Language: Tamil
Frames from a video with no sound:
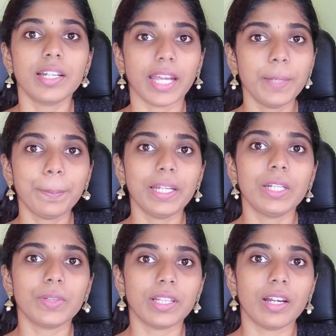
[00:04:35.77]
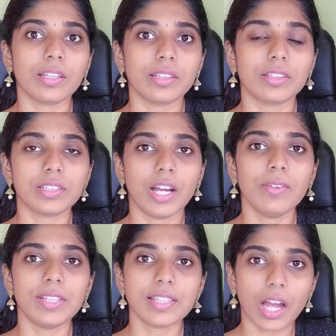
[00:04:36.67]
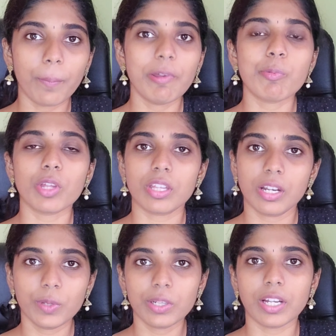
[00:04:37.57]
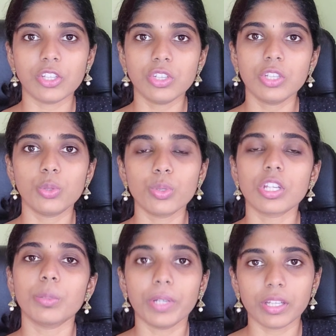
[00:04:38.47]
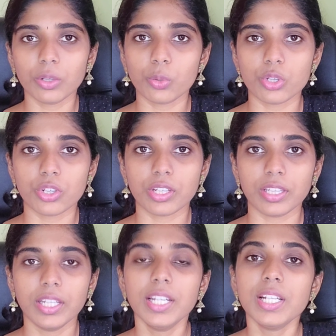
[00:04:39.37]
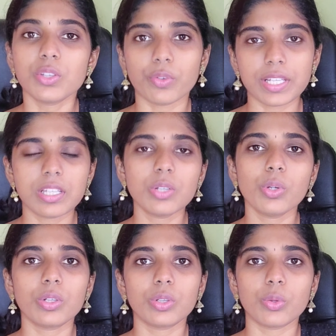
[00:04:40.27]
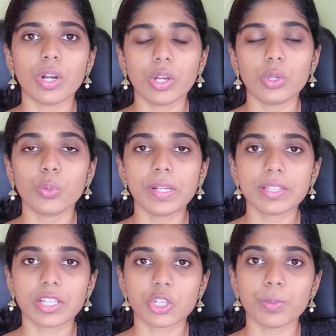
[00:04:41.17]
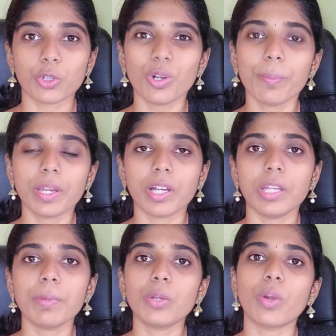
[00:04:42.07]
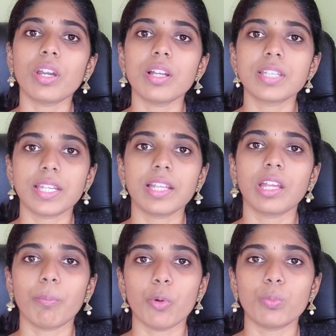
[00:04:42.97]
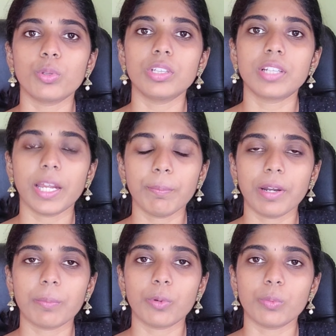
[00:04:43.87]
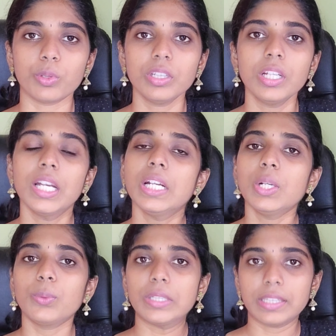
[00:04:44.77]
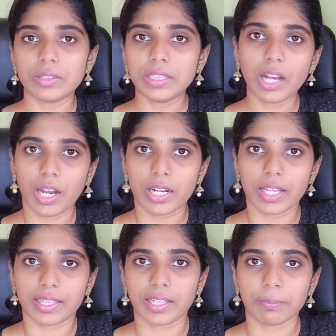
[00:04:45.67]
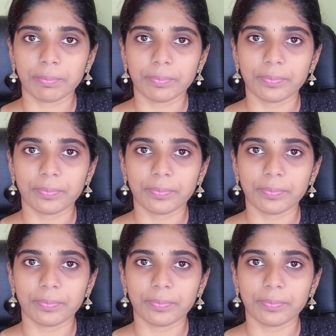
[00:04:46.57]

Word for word: டைட் பண்ணிட்டு வந்த அடுத்த நான் வந்து சாப்பிட முடியாதனால வெறும் கஞ்சி ஜூஸ் அந்த மாதிரி தான் குடிச்சிட்டு இருந்தேன் ஸோ ஃபஸ்ட்டு ஒரு ஒன் ஆர் டூ வீக்ஸ் கஷ்டமாக இருக்கும் அப்புறம் அதே மாதிரி ஒன் ஹவர் சிட்டிங் நீங்கள் போகும்போது டைப் பண்ண போகும்போது உங்களுக்கு அது வந்து ஹார்டாக இருக்கலாம்